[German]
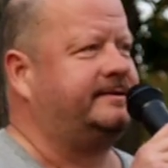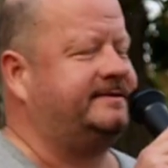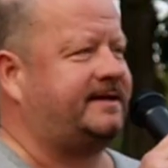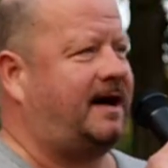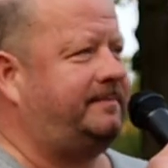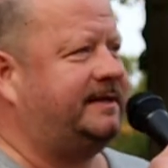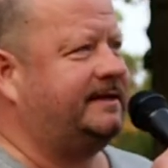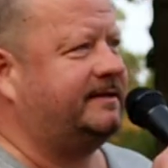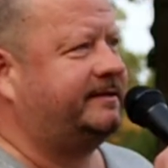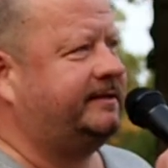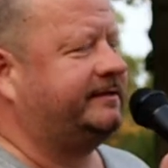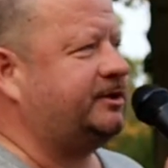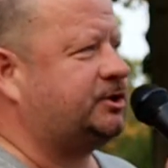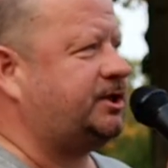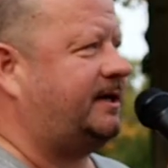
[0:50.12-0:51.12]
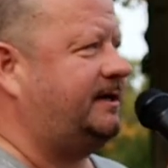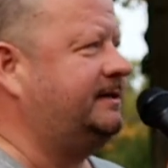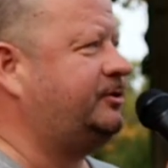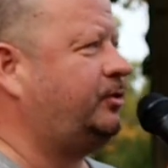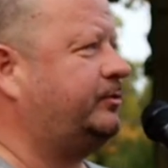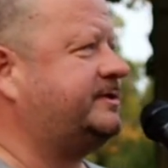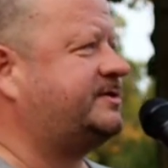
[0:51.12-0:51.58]
die haben halt eine kritische
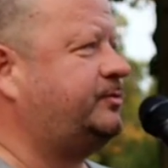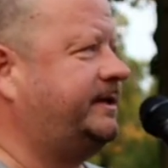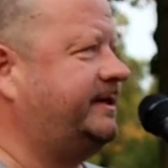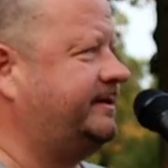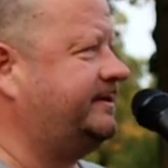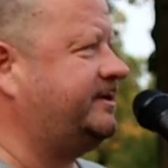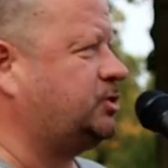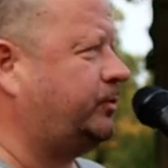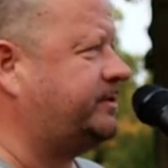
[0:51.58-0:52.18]
Haltung zu den